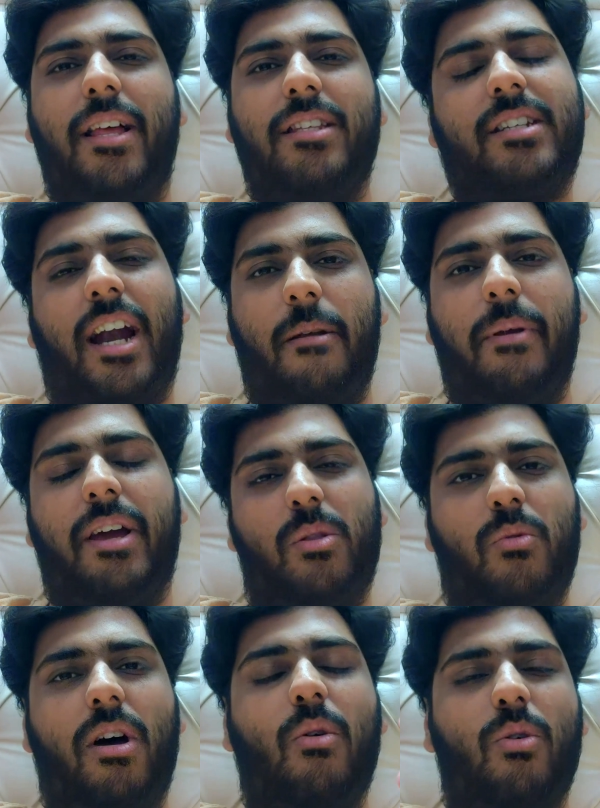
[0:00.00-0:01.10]
मैं स्टार्ट भी कर
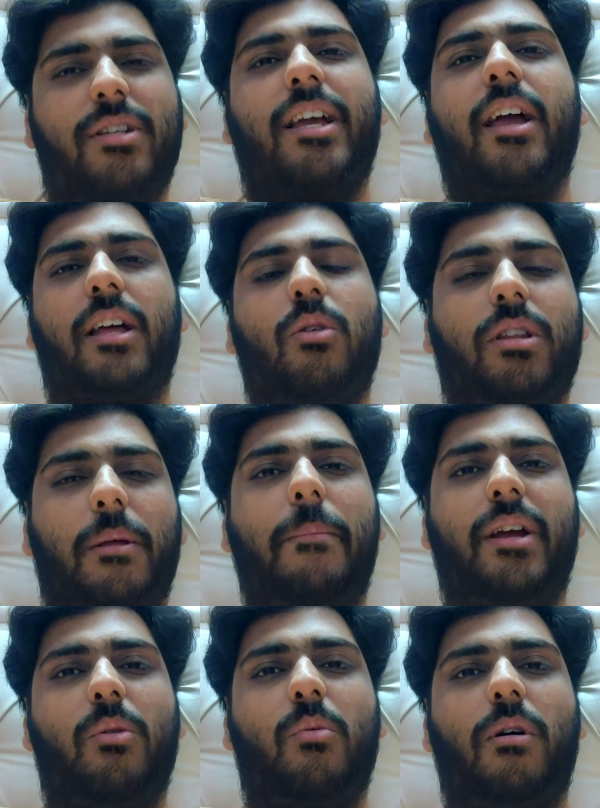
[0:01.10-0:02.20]
दूंगा और हो सकेगा तो ख़त्म
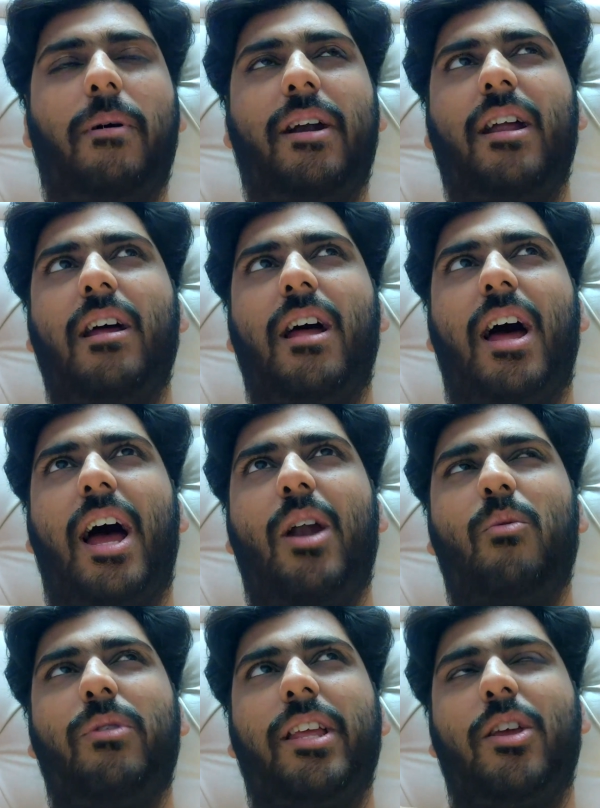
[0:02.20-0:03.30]
भी कर दूंगा बट आई
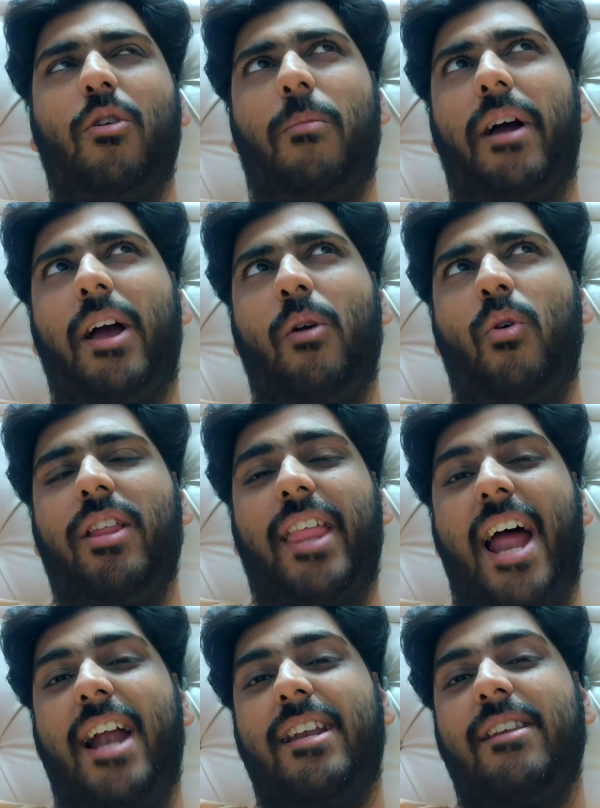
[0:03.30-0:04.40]
डोंट थिंक ये हो पाएगा क्योंकि
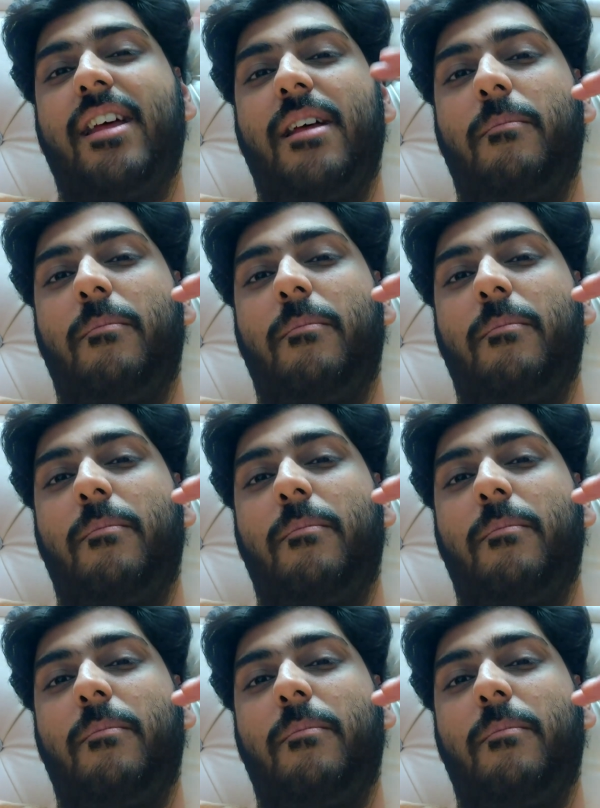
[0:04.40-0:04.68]
दैट